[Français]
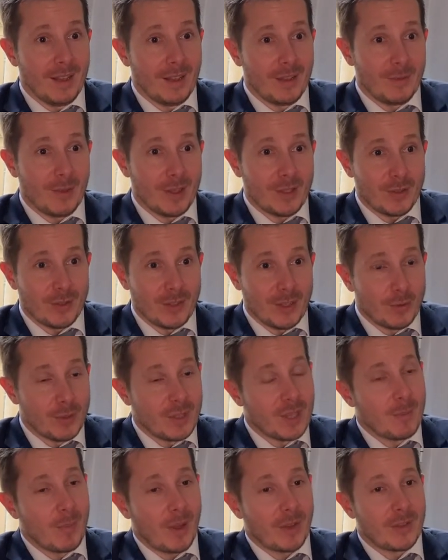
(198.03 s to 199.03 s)
et fasse un
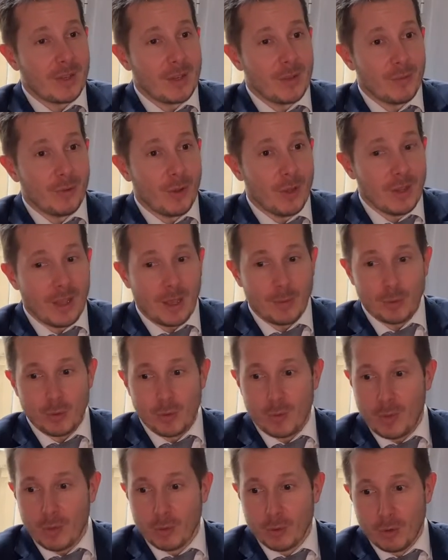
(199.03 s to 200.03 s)
diagnostic par téléphone
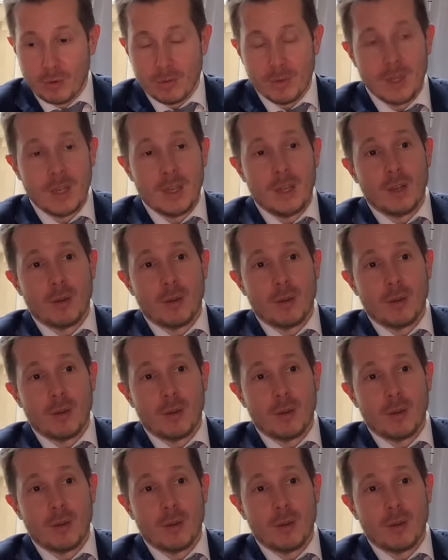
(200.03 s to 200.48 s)
Absolument non.